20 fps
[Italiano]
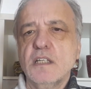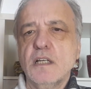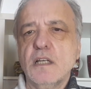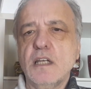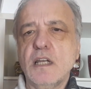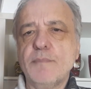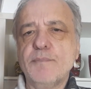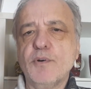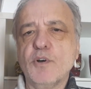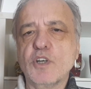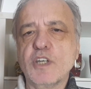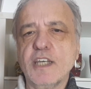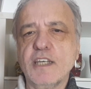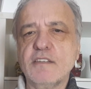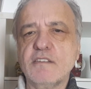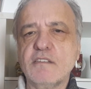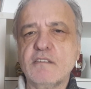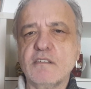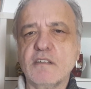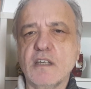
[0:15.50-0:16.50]
la
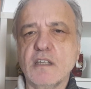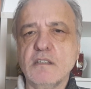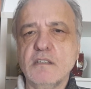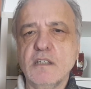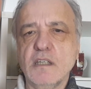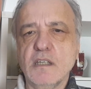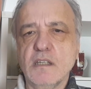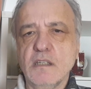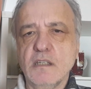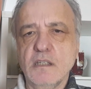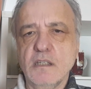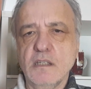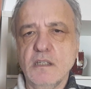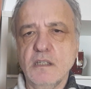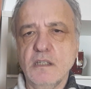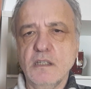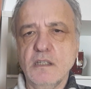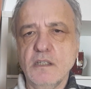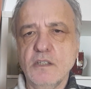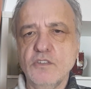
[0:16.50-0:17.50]
pochezza
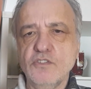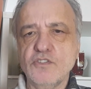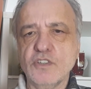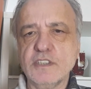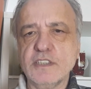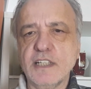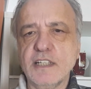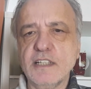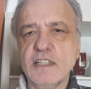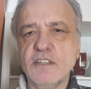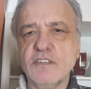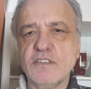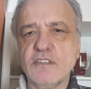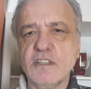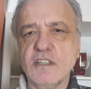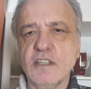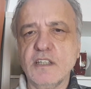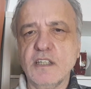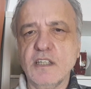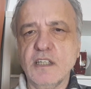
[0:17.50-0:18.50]
dei
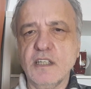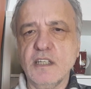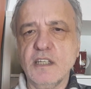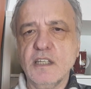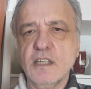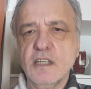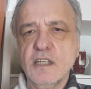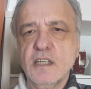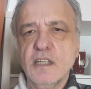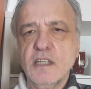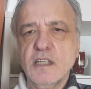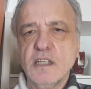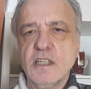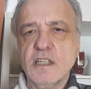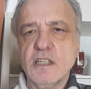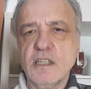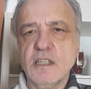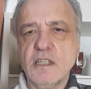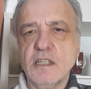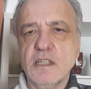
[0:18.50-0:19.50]
giornalisti
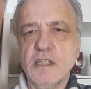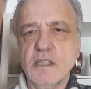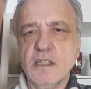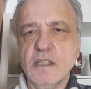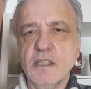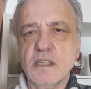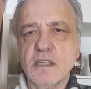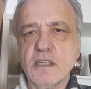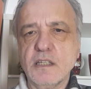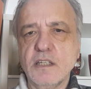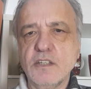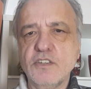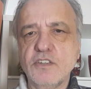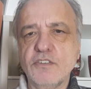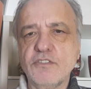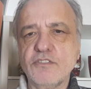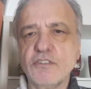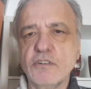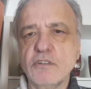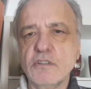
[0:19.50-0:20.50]
eh, che
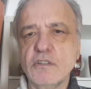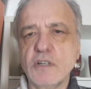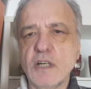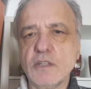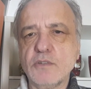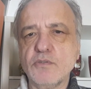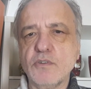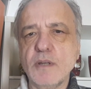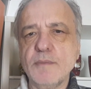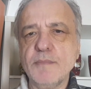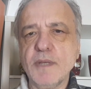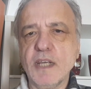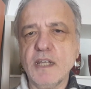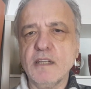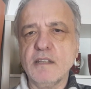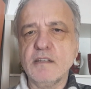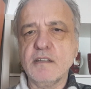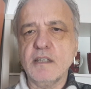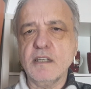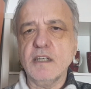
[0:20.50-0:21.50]
ci sono
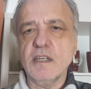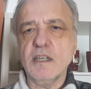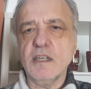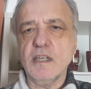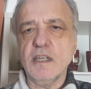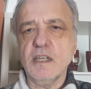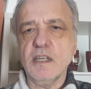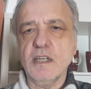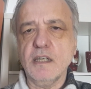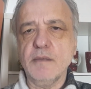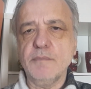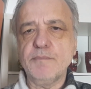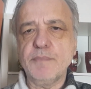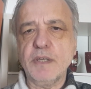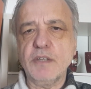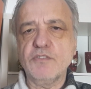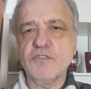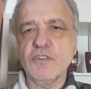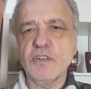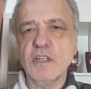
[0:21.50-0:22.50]
attualmente,
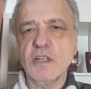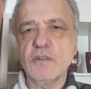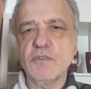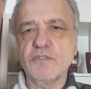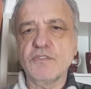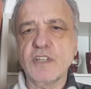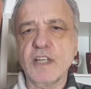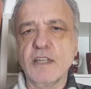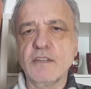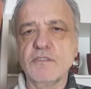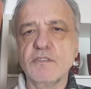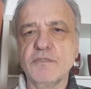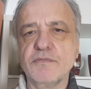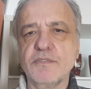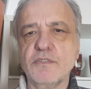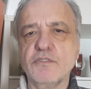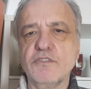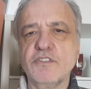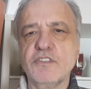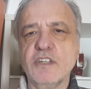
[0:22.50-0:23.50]
penso che Costanzo
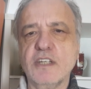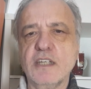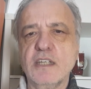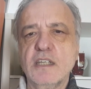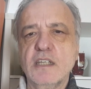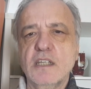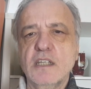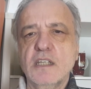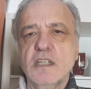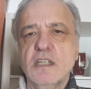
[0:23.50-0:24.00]
fosse